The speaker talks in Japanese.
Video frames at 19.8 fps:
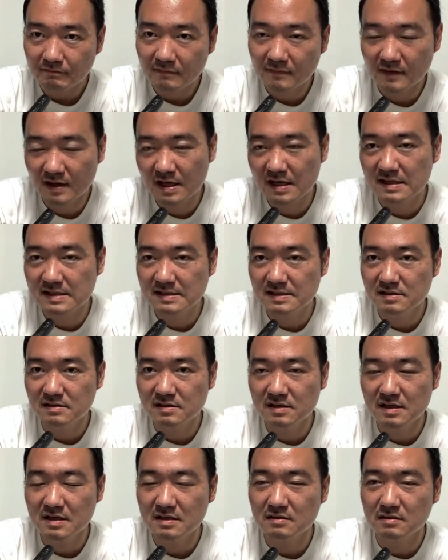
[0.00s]
傷つ
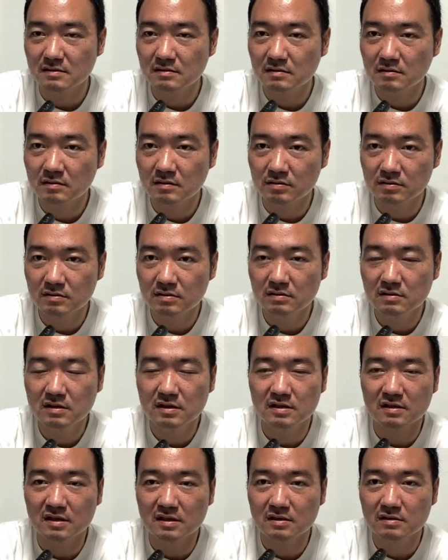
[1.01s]
けることってい
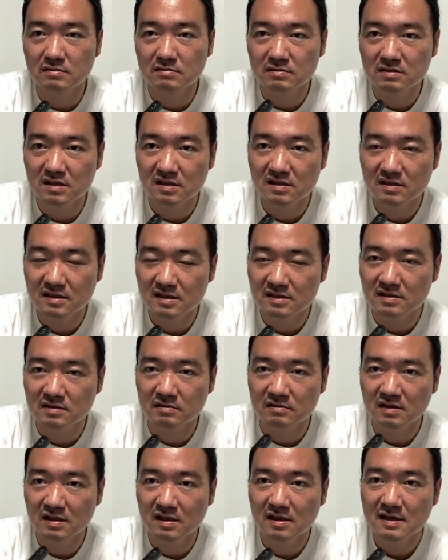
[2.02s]
うのは当然でそ
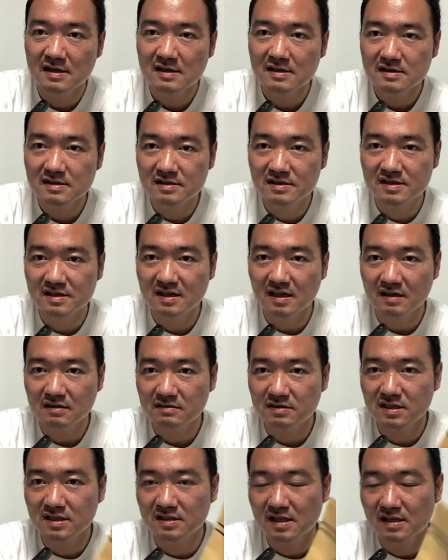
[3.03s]
れ自覚
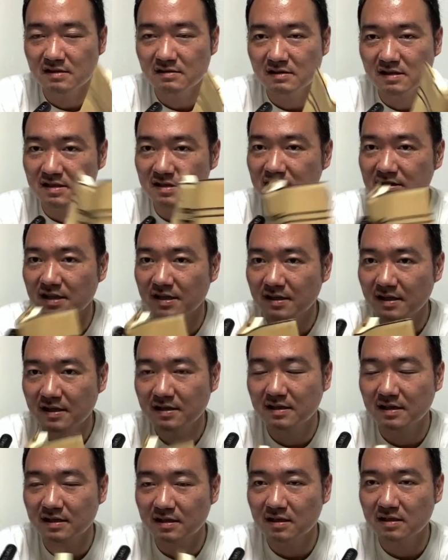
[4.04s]
してるかしてない
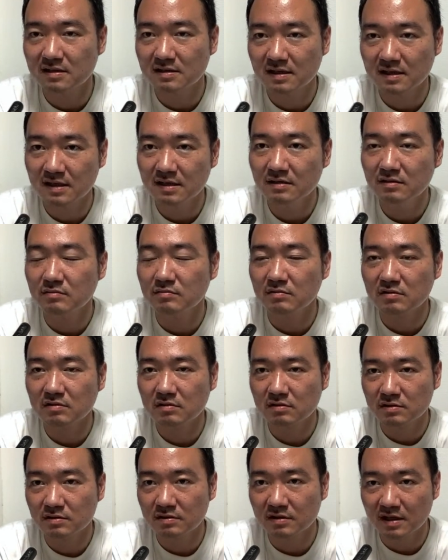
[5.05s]
かだけの
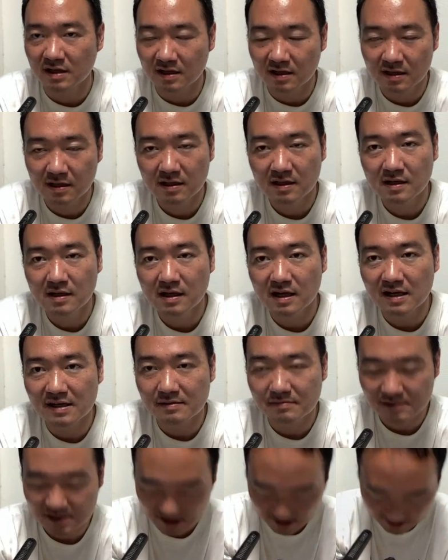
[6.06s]
ことでありまし